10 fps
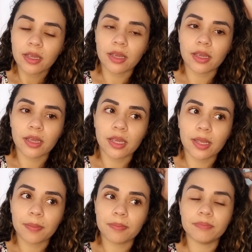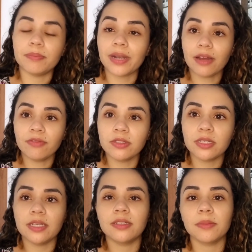É, pra
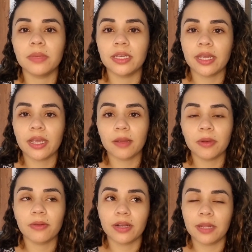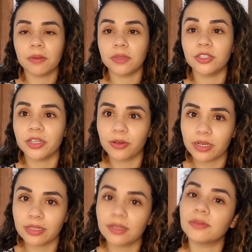vocês também, é pra guardar pra mim de
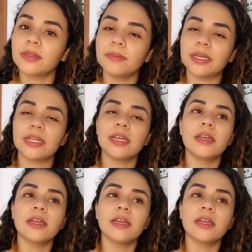recordação também.